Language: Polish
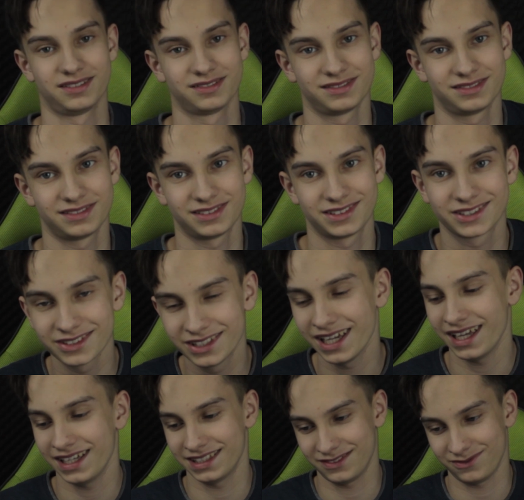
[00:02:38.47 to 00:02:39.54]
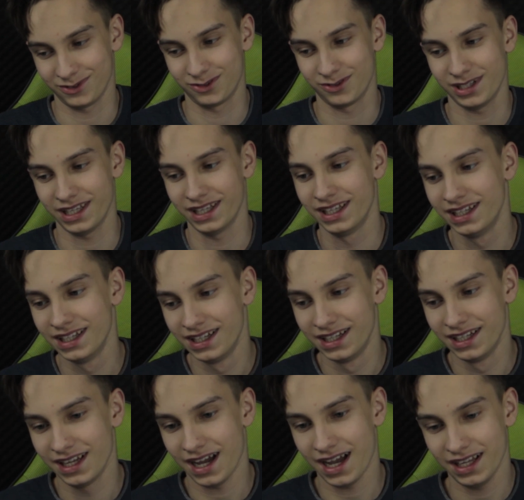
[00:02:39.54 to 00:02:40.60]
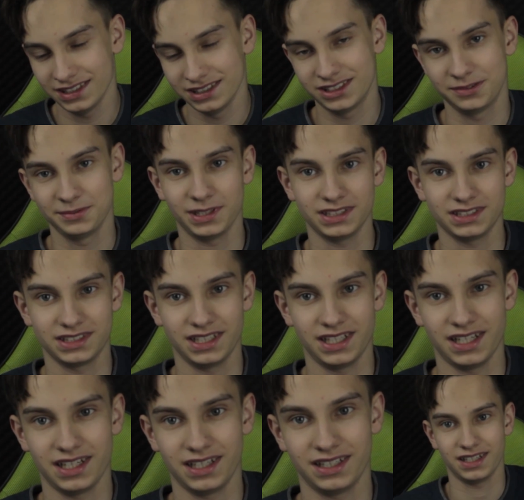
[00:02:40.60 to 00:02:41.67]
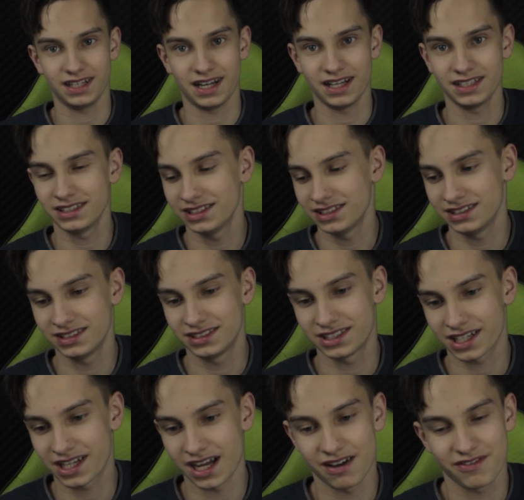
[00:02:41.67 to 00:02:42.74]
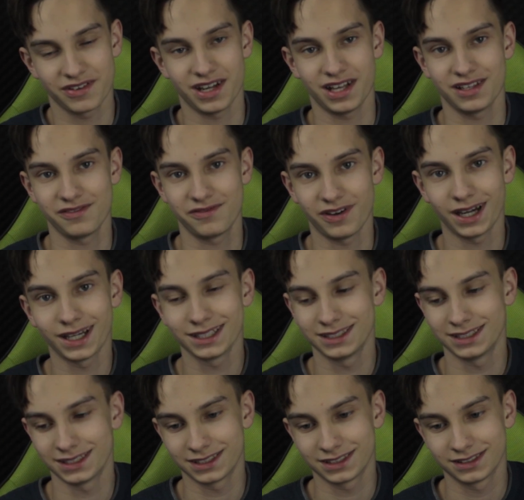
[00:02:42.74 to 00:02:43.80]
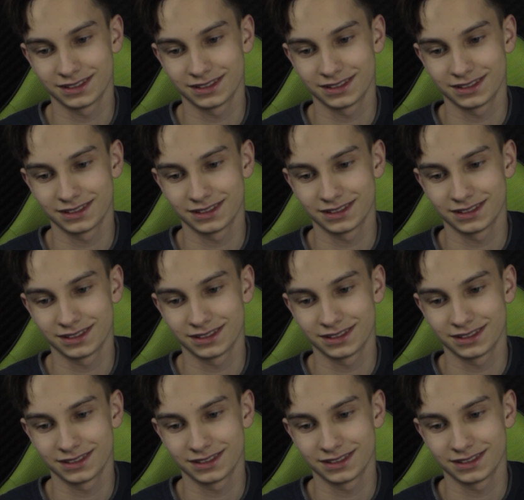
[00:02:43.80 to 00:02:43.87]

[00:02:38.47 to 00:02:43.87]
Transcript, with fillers: No, to nie jest w ogóle ani śmieszne, ani ciekawe, ani fajne.